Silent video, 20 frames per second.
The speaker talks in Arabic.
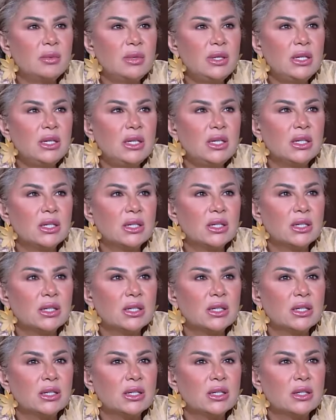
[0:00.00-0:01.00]
امين
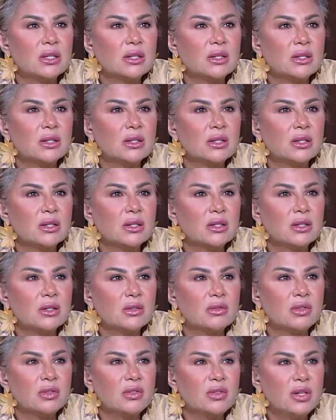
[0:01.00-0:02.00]

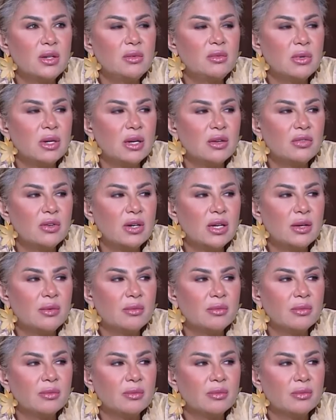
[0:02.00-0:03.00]
في فيلم من الافلام